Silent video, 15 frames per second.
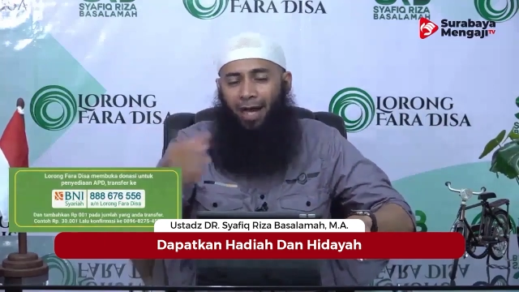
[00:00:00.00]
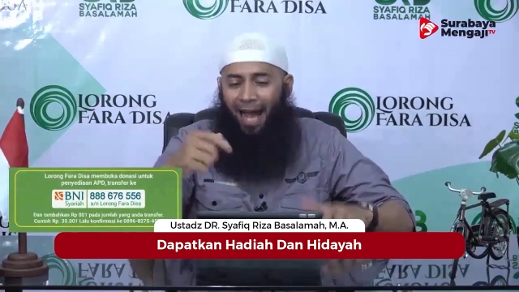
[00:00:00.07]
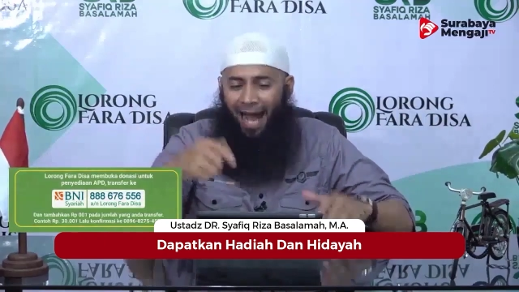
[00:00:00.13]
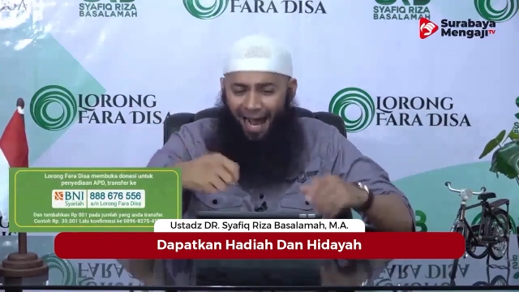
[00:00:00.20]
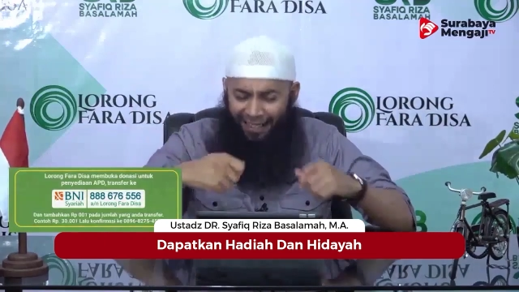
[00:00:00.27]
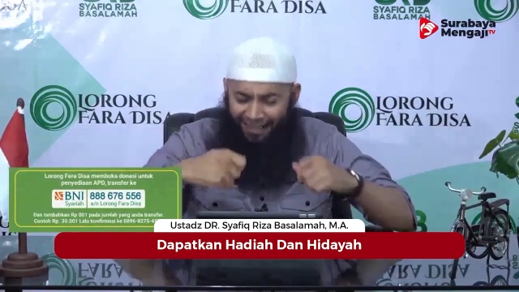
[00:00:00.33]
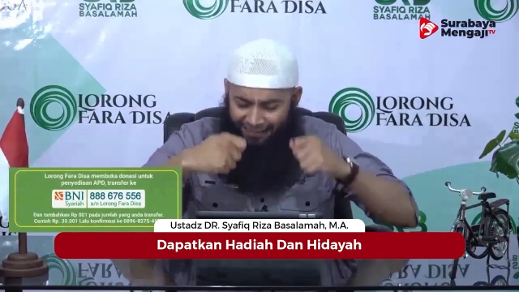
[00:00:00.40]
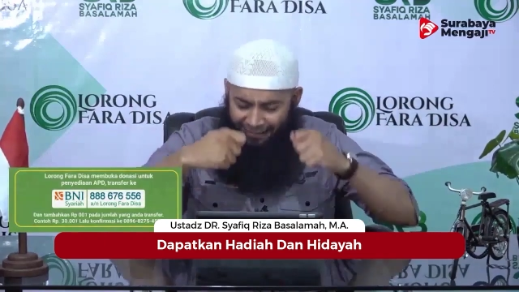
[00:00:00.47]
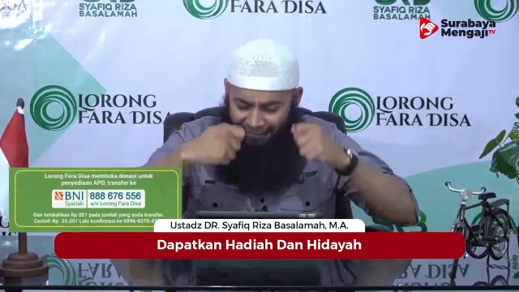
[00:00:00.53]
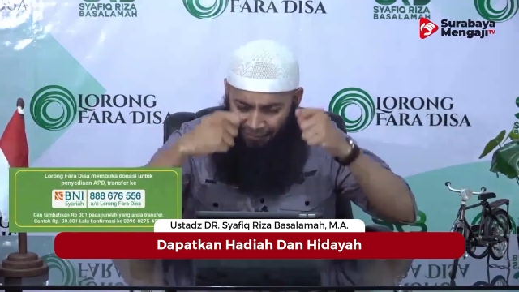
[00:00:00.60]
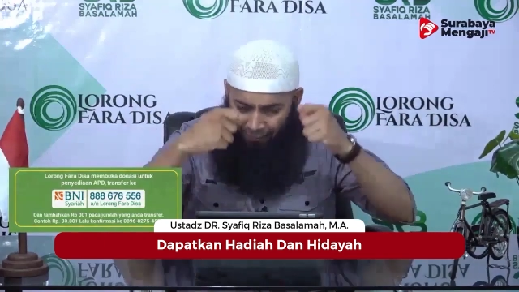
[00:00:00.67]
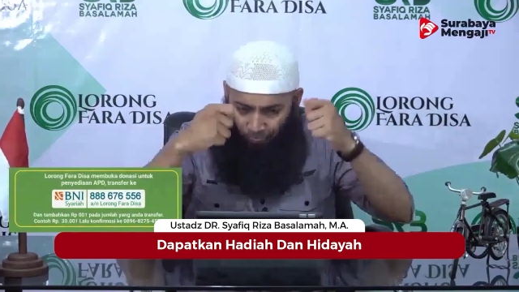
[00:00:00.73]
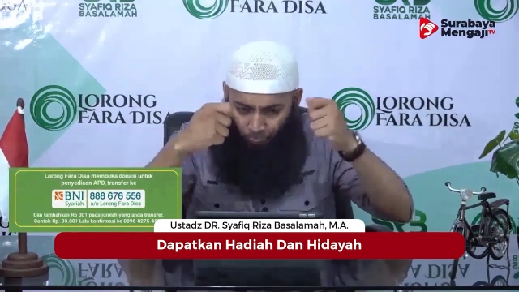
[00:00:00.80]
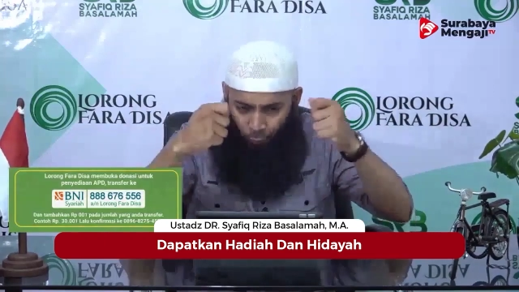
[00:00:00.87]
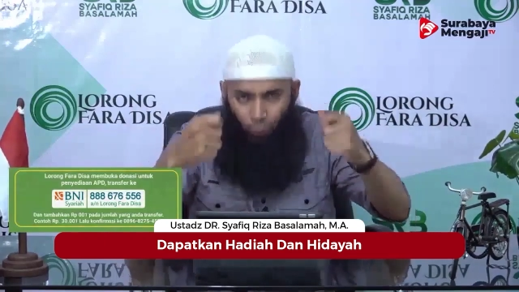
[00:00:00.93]
akan
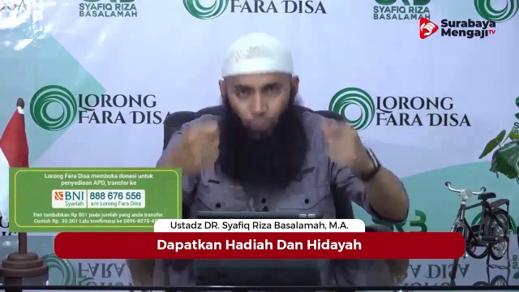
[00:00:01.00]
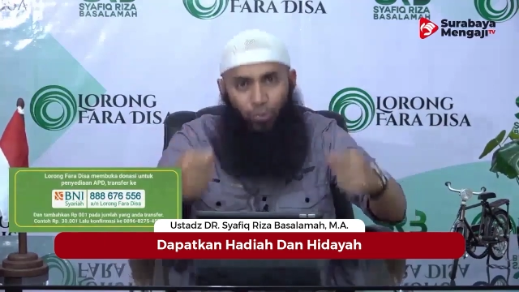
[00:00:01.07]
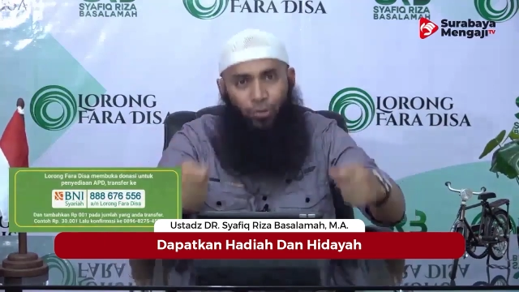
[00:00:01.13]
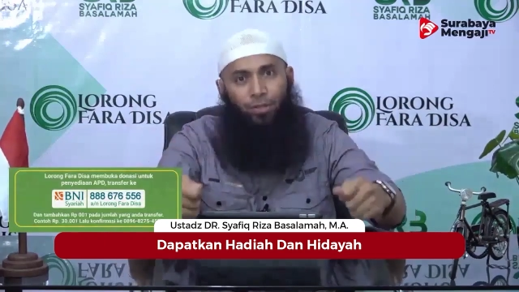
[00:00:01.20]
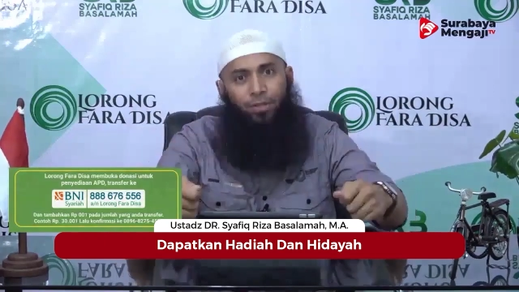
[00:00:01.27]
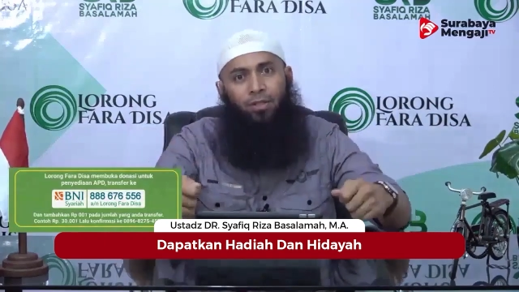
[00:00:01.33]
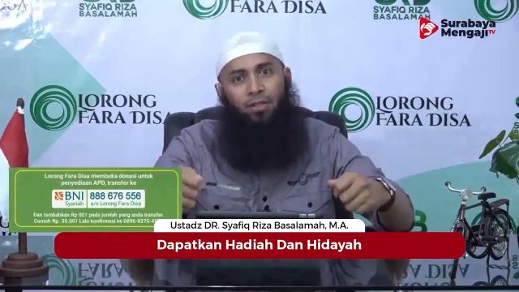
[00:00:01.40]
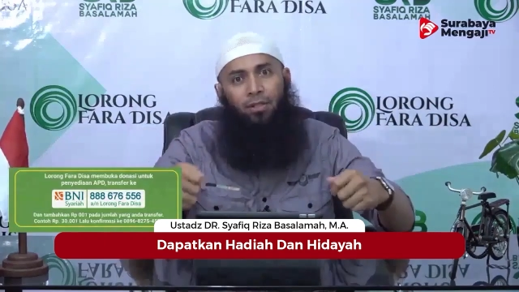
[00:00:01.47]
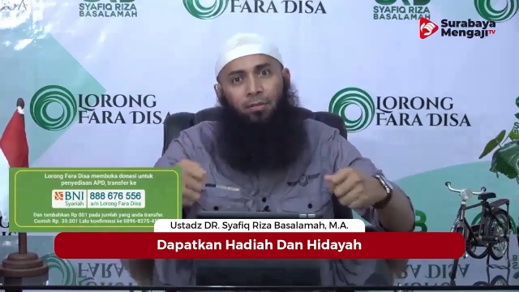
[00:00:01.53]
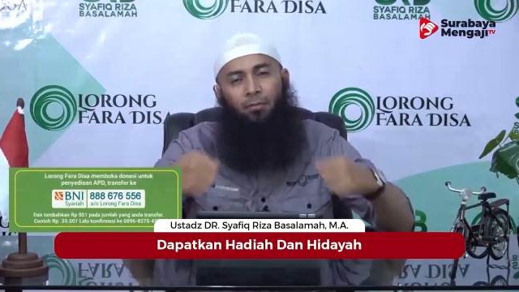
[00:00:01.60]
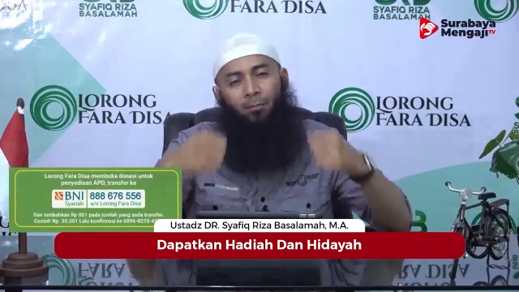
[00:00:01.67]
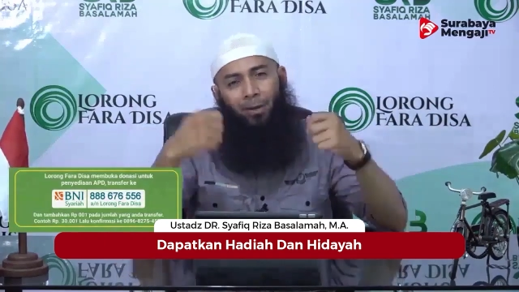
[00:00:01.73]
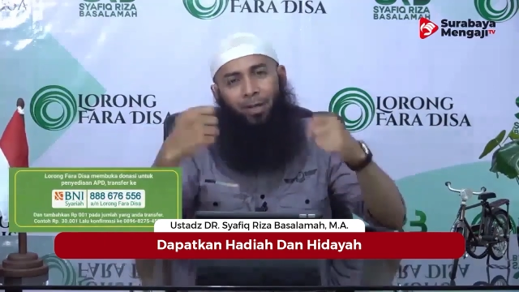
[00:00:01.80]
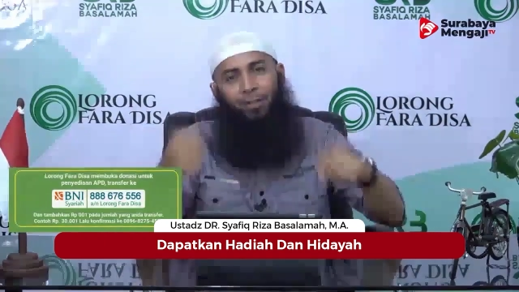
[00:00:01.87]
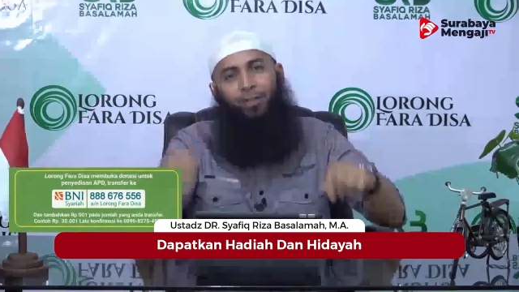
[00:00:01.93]
terus
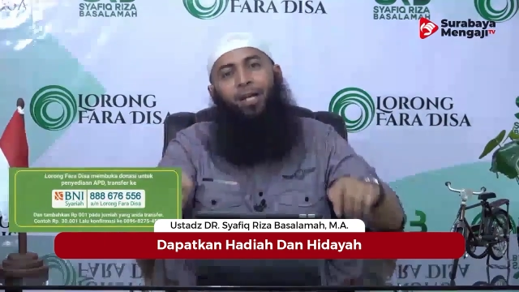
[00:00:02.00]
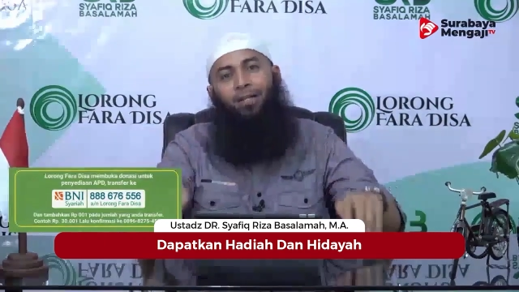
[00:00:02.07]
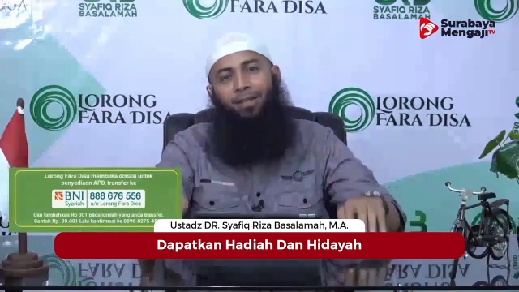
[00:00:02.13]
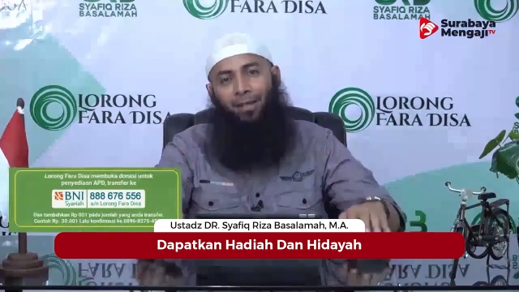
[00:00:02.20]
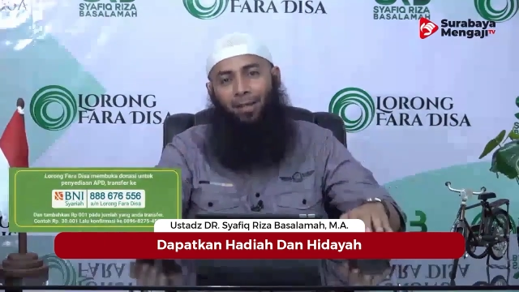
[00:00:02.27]
membacanya.